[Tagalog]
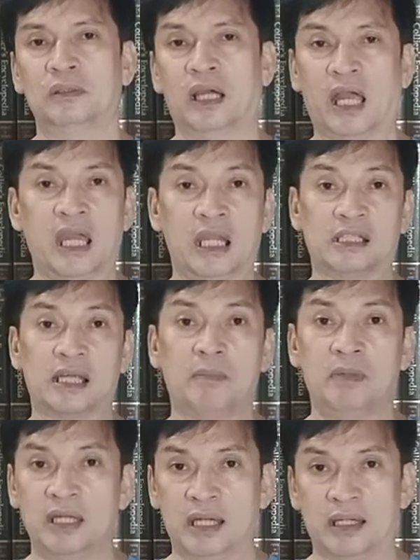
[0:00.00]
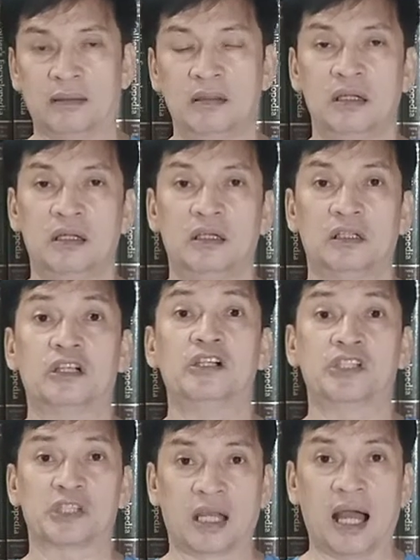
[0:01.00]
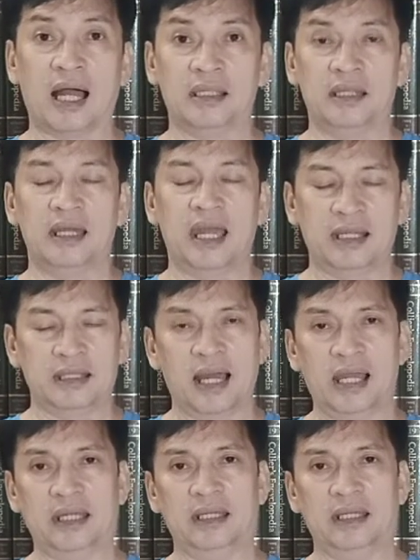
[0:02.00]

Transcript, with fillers: Kaya nasabi niya, curse God and die.